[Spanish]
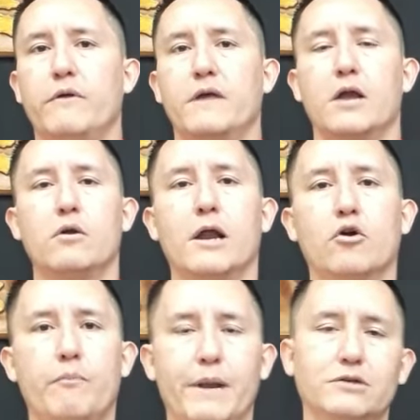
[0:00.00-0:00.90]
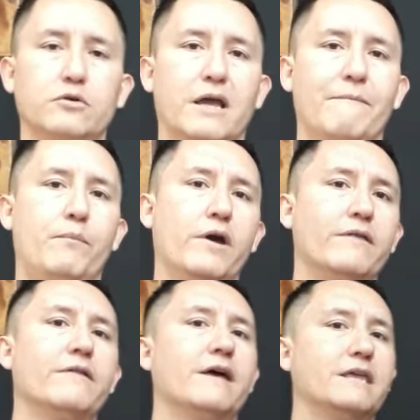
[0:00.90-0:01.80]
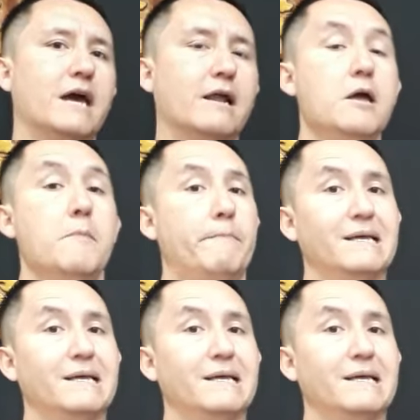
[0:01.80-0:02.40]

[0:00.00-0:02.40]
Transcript: mediano, o largo plazo que puede dañar